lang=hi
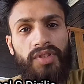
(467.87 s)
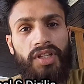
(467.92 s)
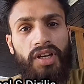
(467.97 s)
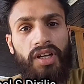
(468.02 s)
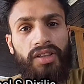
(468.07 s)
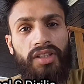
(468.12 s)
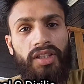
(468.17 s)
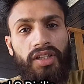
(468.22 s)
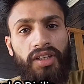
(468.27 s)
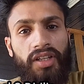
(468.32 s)

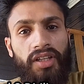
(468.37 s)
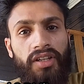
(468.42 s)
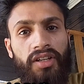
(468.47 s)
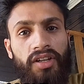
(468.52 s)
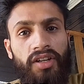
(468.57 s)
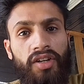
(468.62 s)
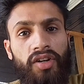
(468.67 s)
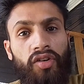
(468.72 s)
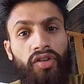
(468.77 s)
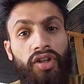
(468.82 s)
और ना तुम्हारे
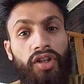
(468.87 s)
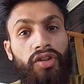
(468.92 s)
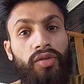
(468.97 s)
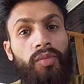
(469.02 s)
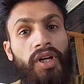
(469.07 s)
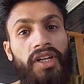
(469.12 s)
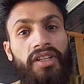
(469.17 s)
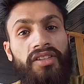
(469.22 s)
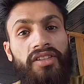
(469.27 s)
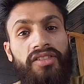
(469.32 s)
जैसे हिजड़ों
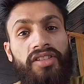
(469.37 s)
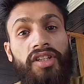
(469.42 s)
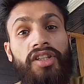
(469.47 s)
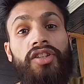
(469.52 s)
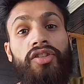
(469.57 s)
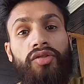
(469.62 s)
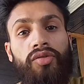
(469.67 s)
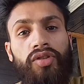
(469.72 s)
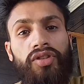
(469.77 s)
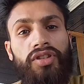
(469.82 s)
के सामने
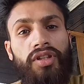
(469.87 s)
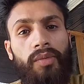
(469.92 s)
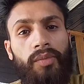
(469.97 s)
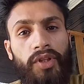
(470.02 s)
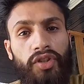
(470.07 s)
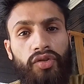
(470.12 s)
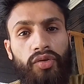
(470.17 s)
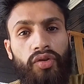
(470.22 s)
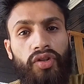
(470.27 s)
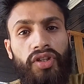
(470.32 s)
झुकेंगे इन
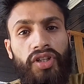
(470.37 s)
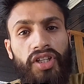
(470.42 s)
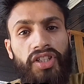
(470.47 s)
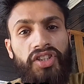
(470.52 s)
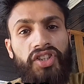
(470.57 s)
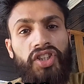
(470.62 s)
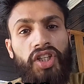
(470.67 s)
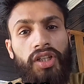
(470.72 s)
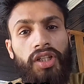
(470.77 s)
रहमान